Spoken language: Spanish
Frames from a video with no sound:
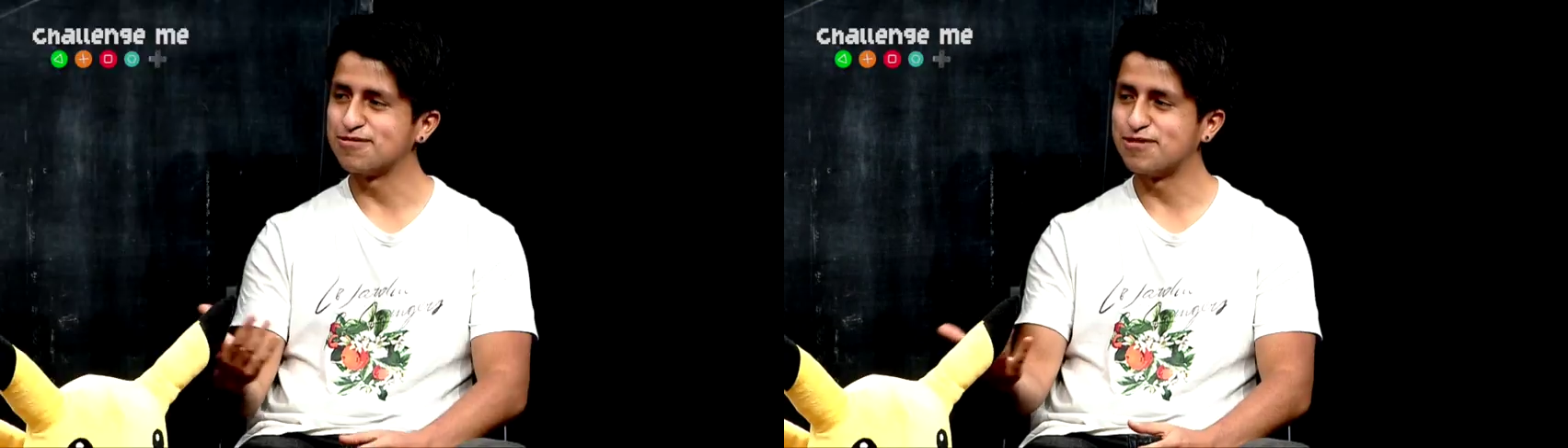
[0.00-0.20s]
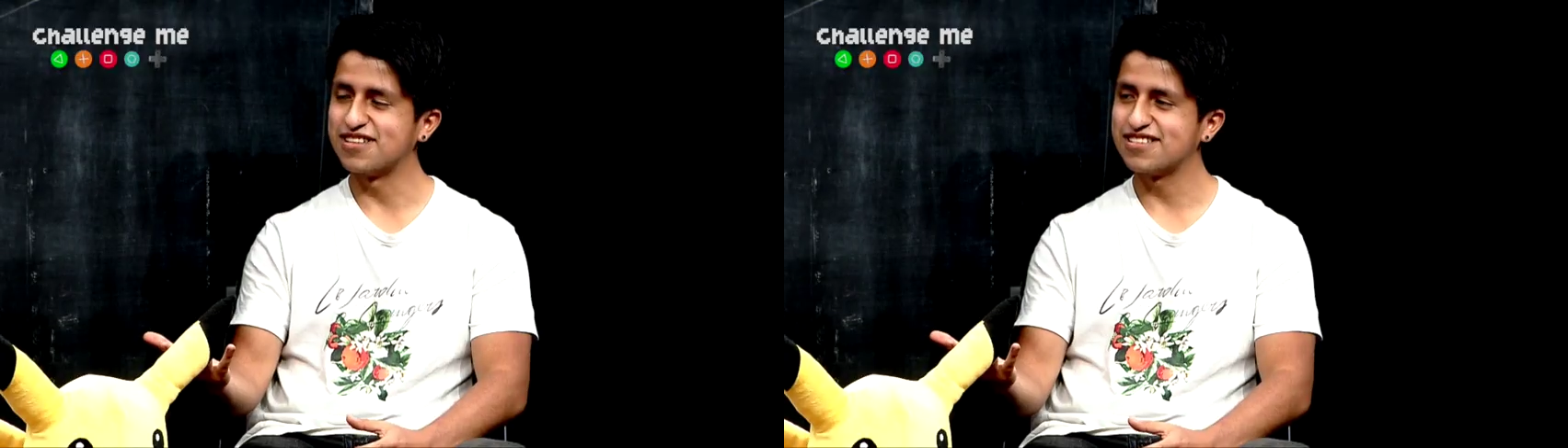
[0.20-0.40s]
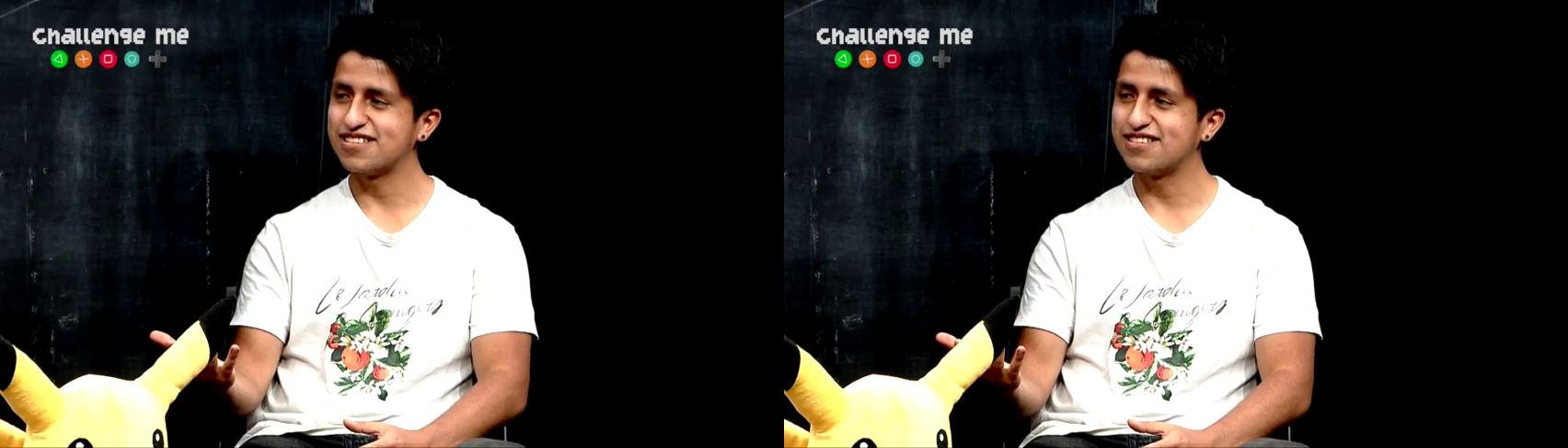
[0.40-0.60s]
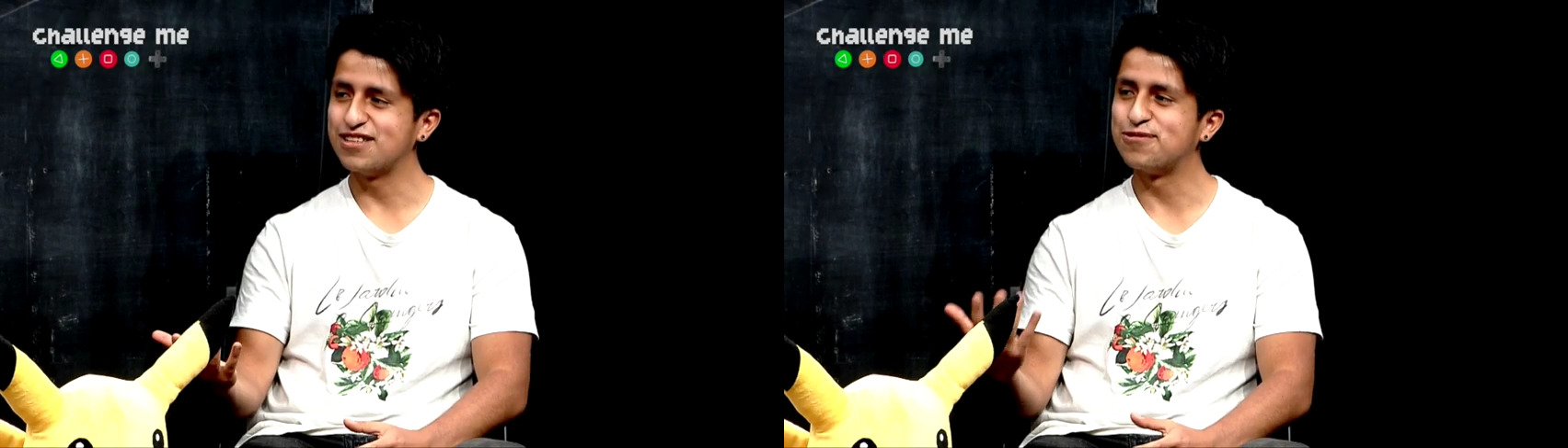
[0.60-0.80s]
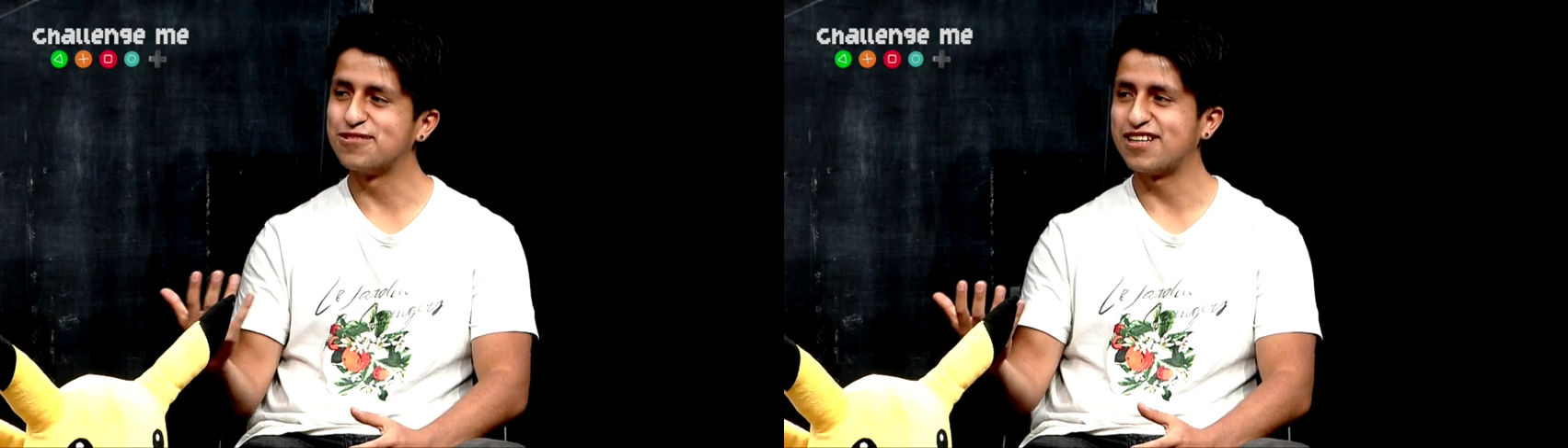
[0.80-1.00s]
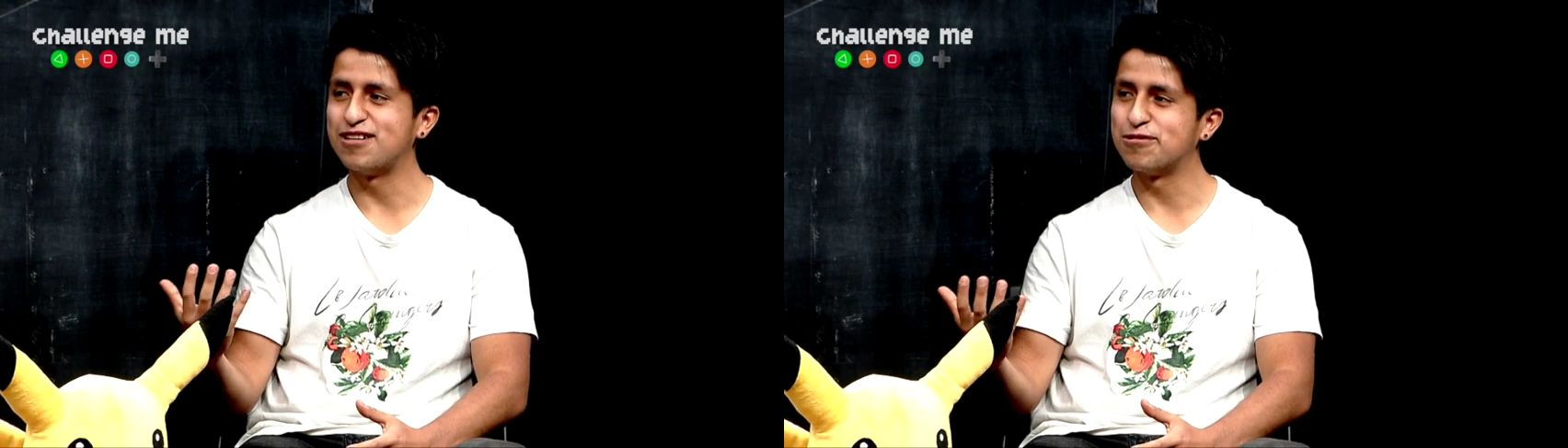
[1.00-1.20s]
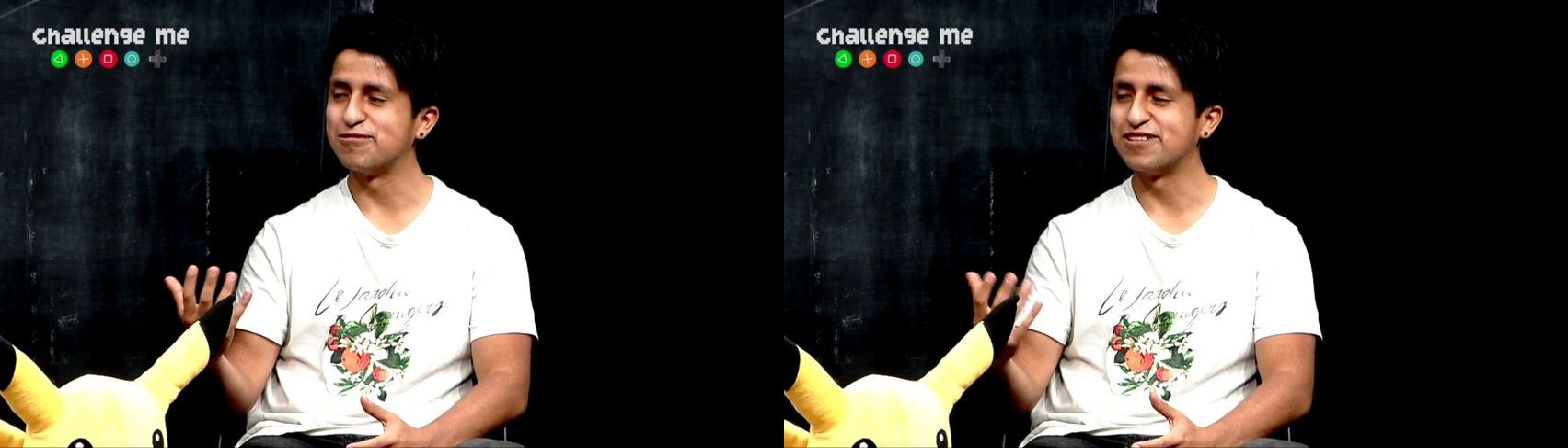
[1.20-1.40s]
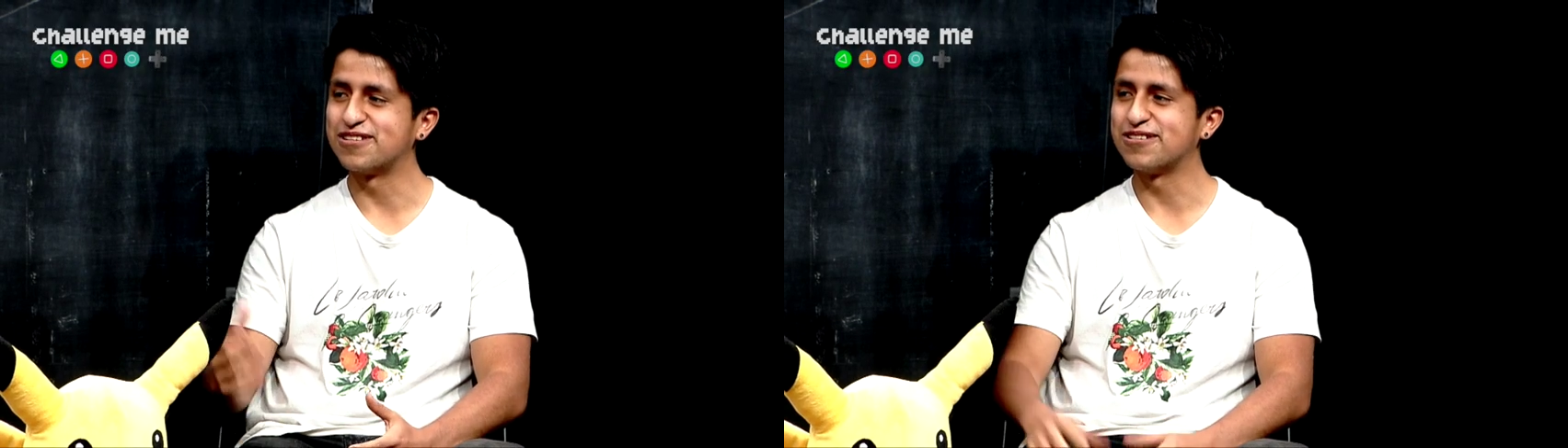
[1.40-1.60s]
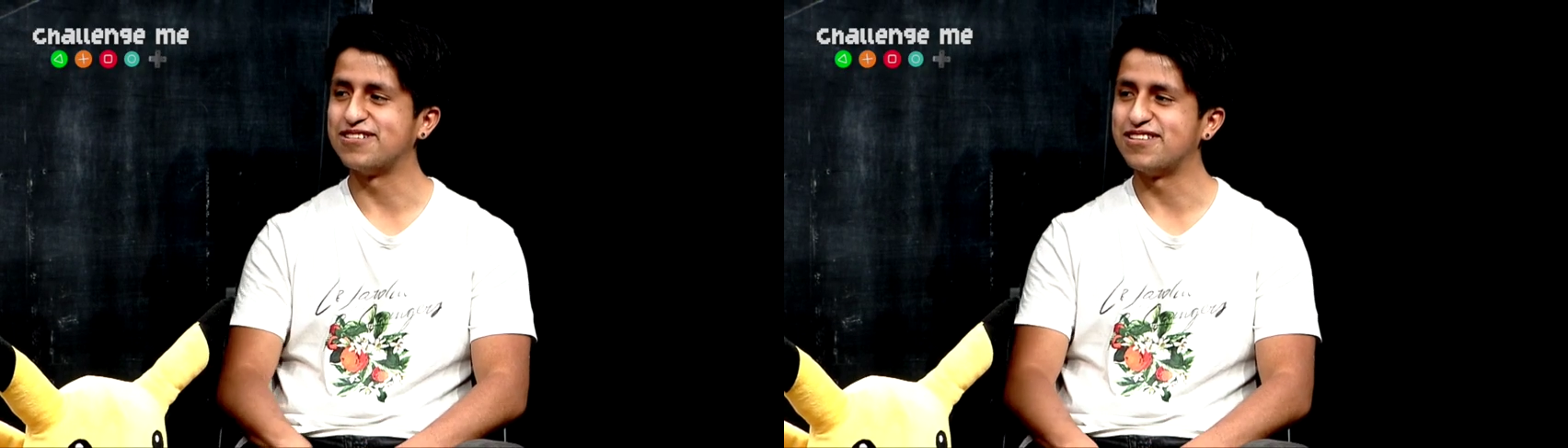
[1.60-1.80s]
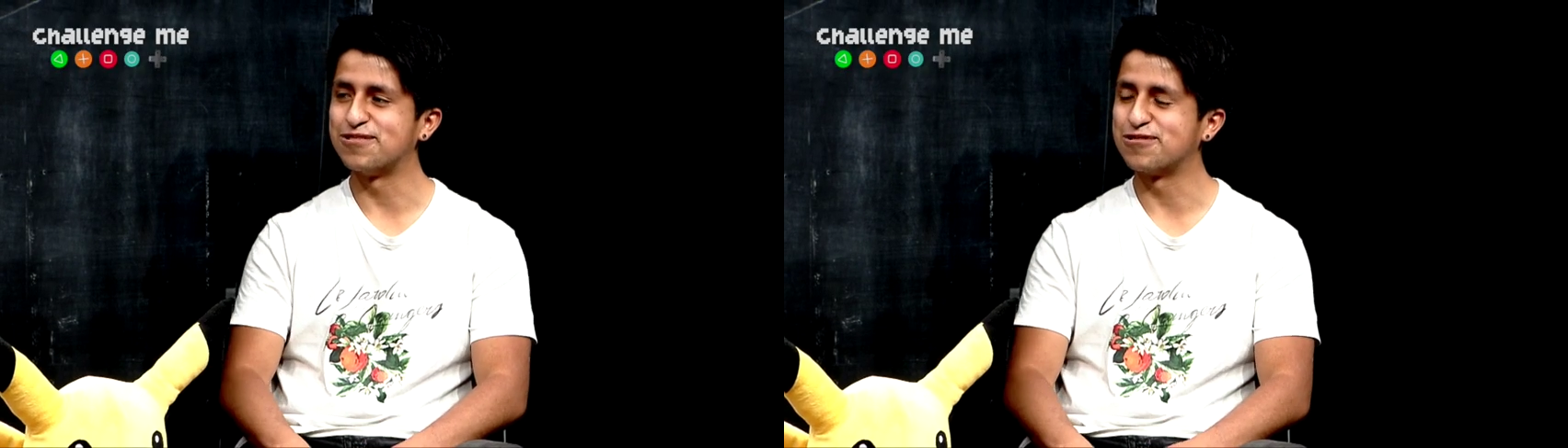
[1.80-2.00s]
más disfrutar el momento
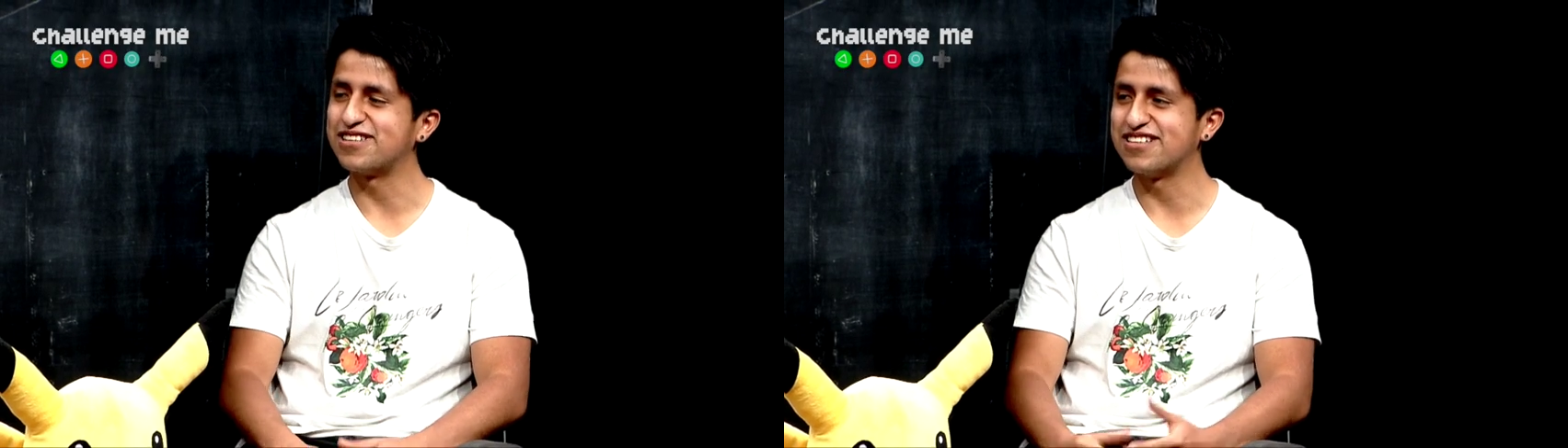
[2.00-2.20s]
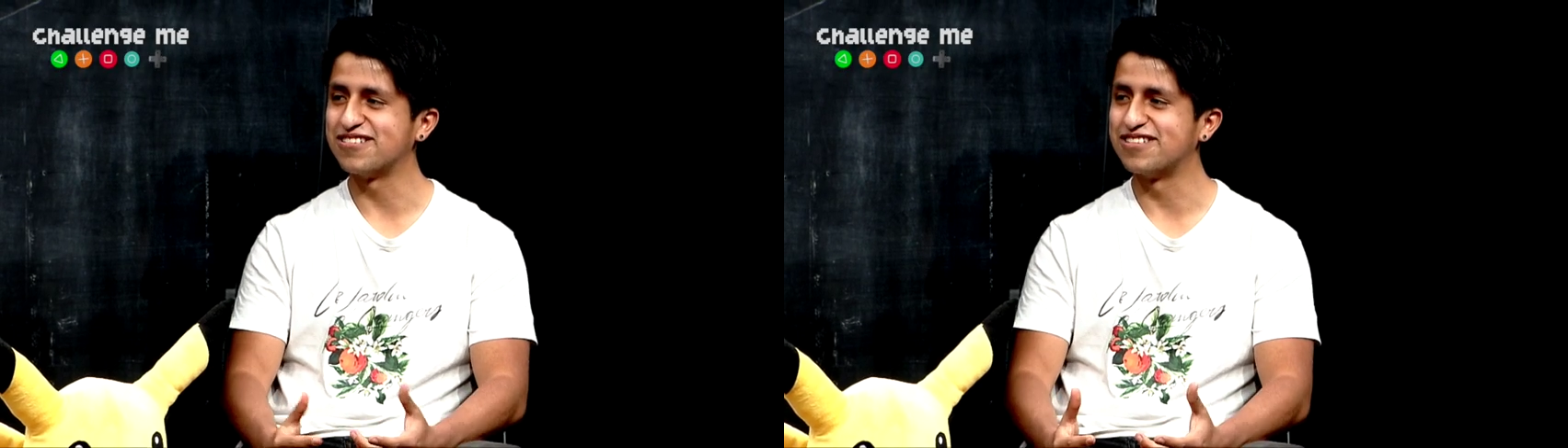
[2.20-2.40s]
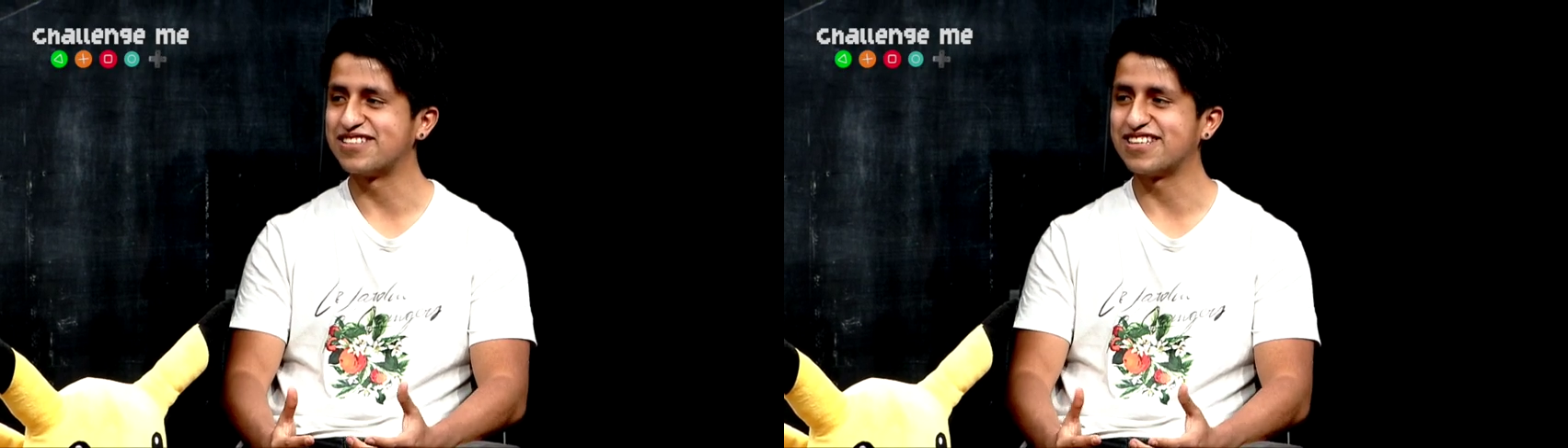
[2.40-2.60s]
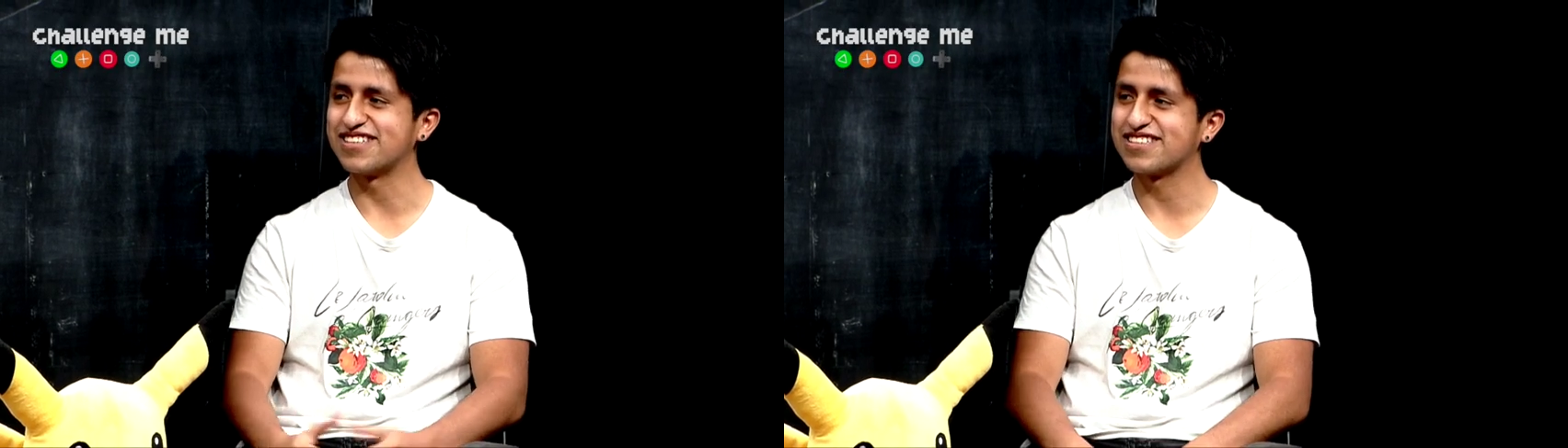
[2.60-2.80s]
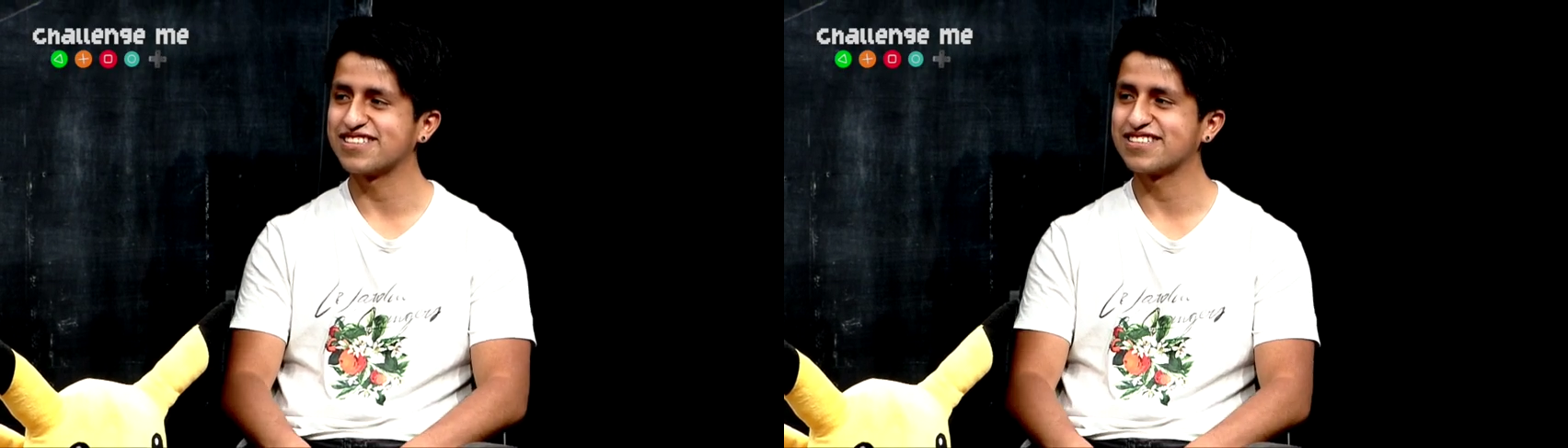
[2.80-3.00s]
y disfrutar en donde estás.